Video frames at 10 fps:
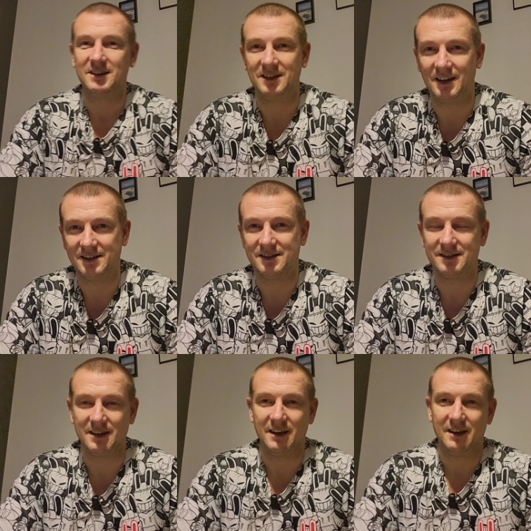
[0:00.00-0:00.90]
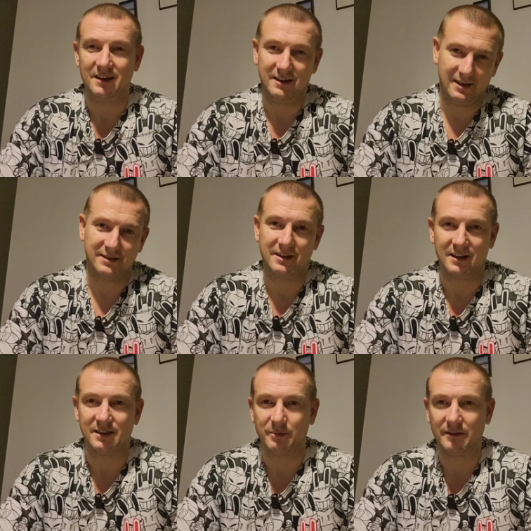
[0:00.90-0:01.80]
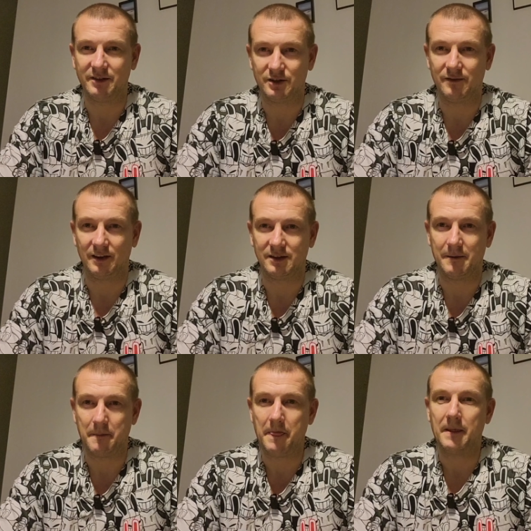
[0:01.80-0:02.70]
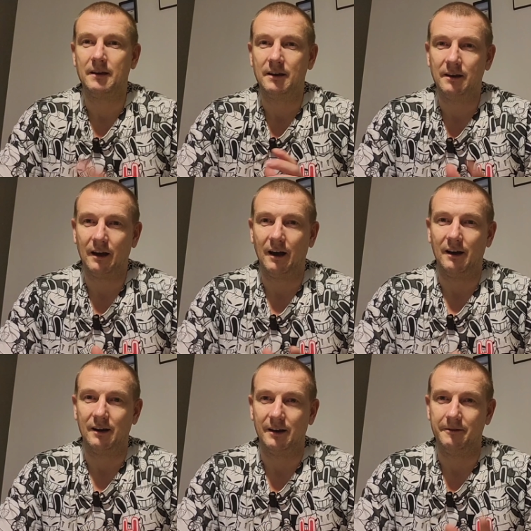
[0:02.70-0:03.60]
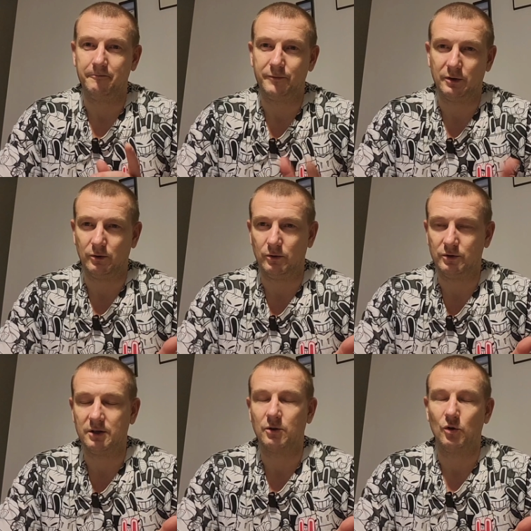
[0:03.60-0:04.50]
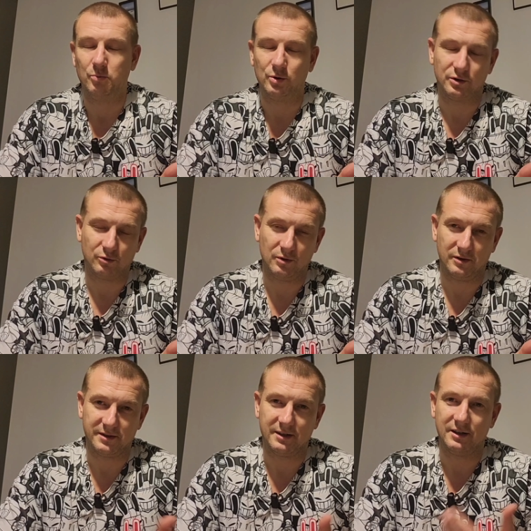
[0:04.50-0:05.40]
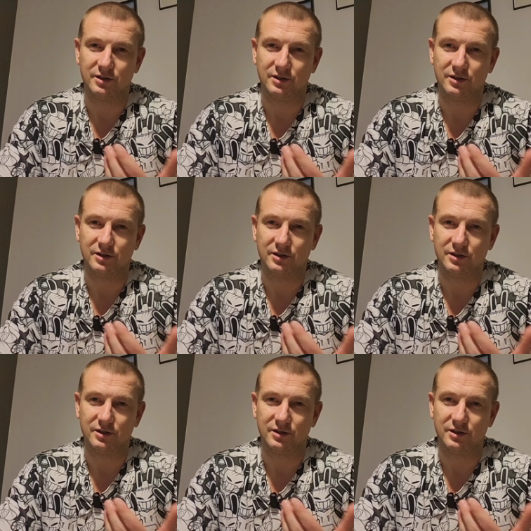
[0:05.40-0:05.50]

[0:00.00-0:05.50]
Jest, jest teraz naprawdę świetnie ale to tylko u początkujących.